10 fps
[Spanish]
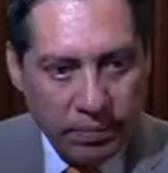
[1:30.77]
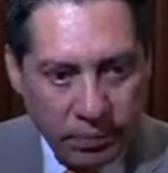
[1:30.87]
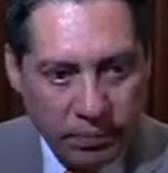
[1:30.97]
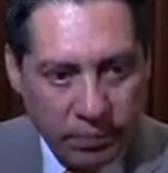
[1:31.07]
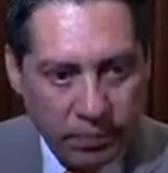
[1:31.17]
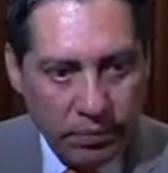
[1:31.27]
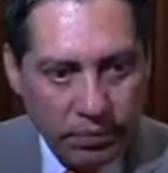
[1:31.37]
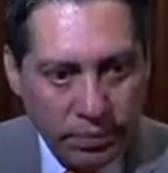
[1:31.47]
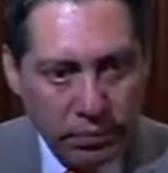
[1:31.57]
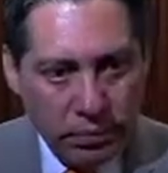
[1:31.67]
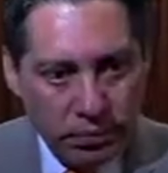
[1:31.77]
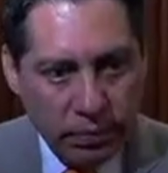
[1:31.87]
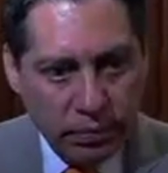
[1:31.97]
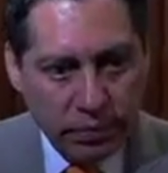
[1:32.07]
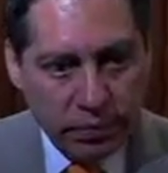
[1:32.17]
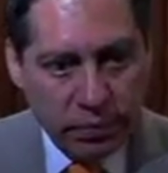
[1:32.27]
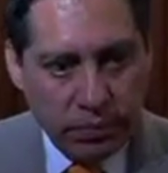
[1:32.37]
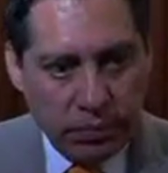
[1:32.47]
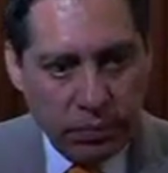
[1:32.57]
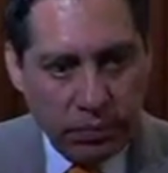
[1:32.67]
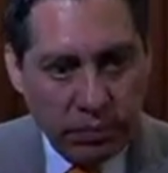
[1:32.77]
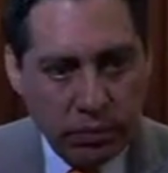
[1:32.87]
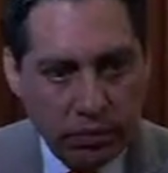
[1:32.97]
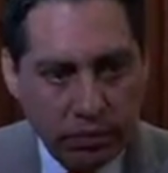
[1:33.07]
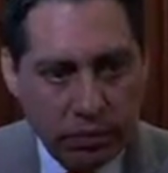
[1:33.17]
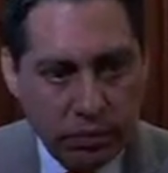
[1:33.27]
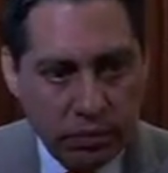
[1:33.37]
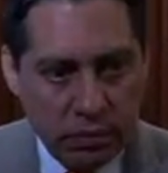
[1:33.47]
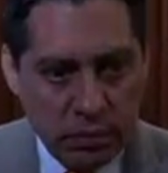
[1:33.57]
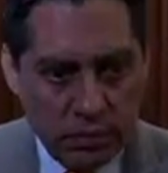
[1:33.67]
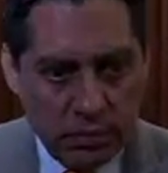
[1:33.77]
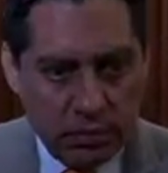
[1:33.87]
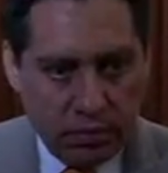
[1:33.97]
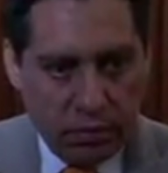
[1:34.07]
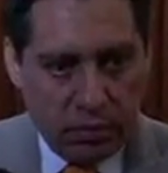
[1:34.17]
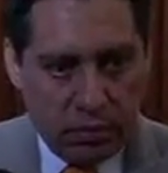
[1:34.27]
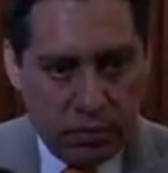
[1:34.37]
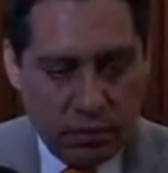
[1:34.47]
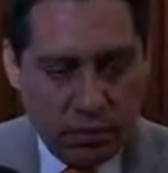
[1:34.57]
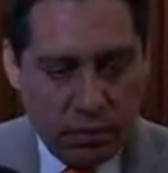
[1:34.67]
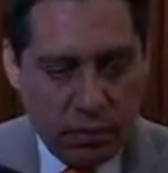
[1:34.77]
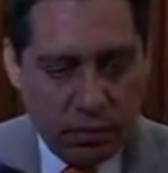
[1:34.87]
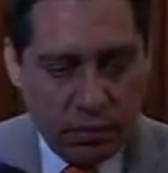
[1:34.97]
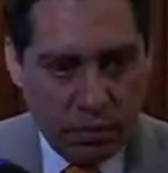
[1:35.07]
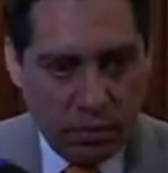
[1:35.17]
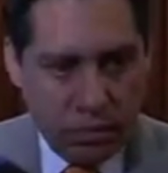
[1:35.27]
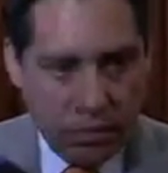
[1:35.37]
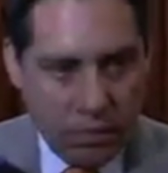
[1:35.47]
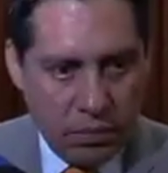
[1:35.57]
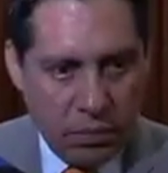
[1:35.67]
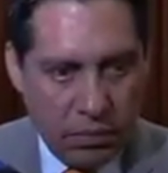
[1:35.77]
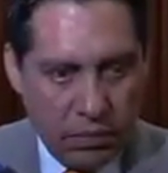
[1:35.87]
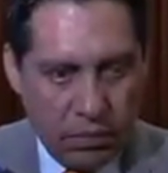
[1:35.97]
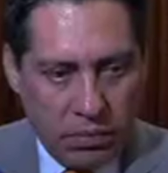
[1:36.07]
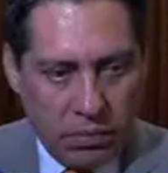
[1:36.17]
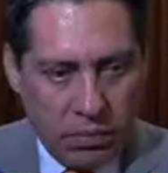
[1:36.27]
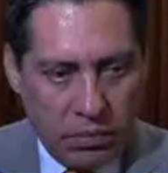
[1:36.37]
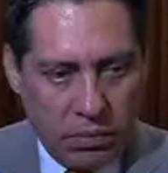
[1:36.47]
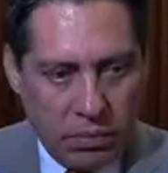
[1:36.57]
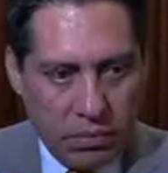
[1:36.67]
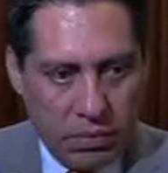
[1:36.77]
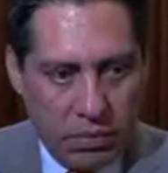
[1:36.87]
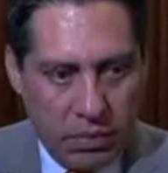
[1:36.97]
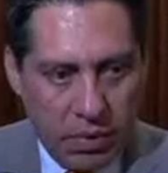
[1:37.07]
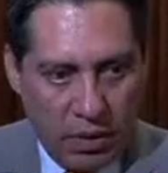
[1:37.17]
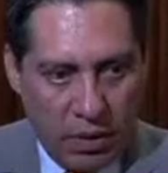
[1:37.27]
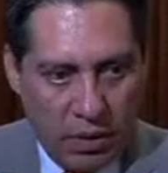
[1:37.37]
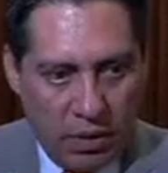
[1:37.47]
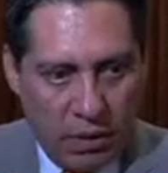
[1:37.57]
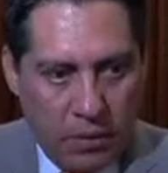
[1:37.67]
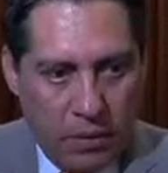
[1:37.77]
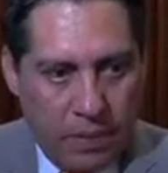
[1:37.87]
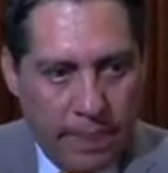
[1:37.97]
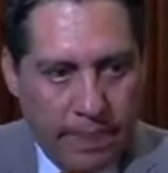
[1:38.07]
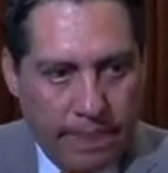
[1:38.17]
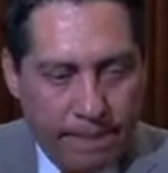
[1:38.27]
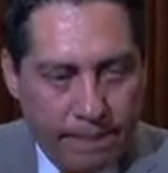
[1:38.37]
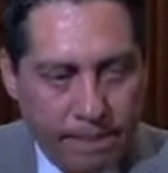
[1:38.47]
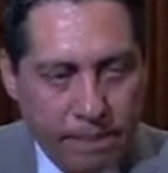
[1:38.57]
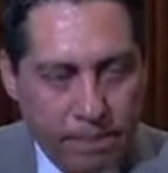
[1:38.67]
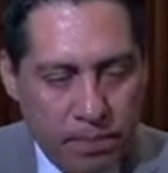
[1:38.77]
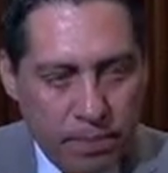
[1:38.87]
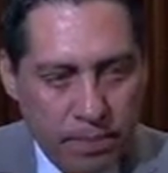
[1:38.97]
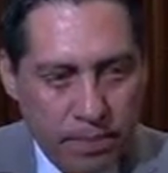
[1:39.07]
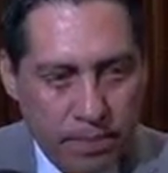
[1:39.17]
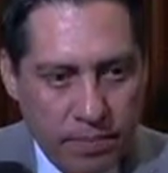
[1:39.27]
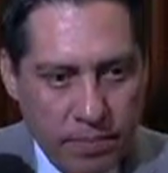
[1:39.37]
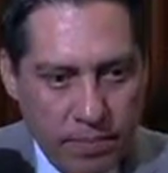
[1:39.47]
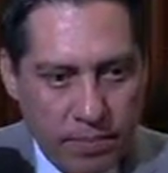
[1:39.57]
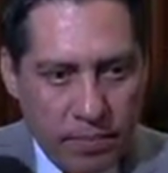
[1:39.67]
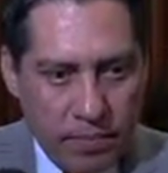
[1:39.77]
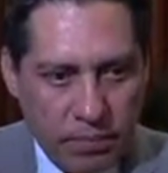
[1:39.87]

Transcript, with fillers: se sigue en este momento insistiendo en que se deben seguir modificando y eh, eh, lo más pronto posible estas presentaciones, ya se difunden las fotografías, eso mismo.